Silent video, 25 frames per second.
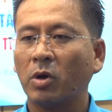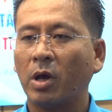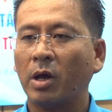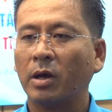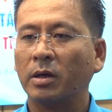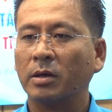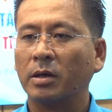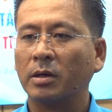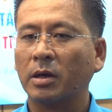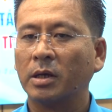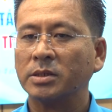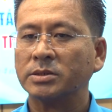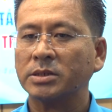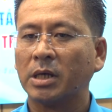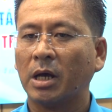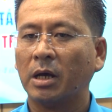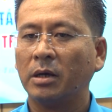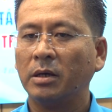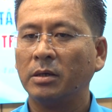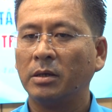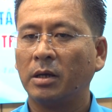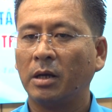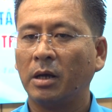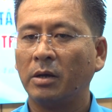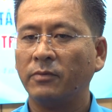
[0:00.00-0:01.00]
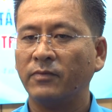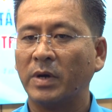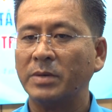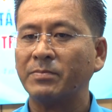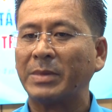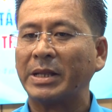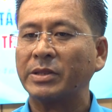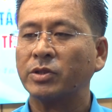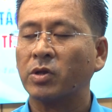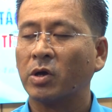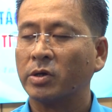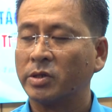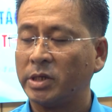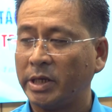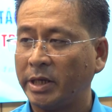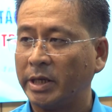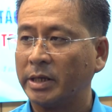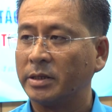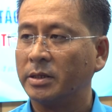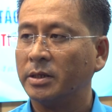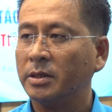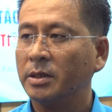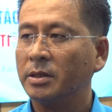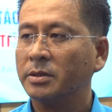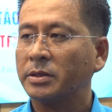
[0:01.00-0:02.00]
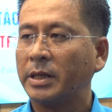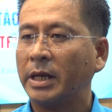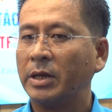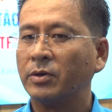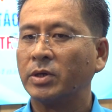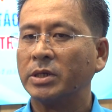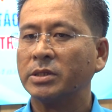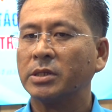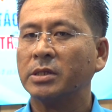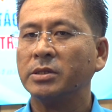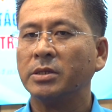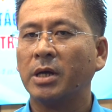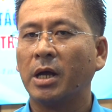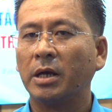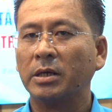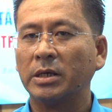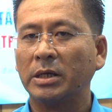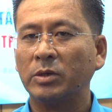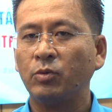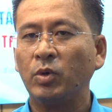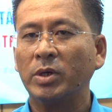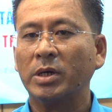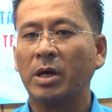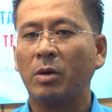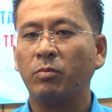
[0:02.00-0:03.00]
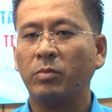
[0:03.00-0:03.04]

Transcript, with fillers: đoàn cơ sở vững mạnh toàn diện theo cái tinh thần nghị quyết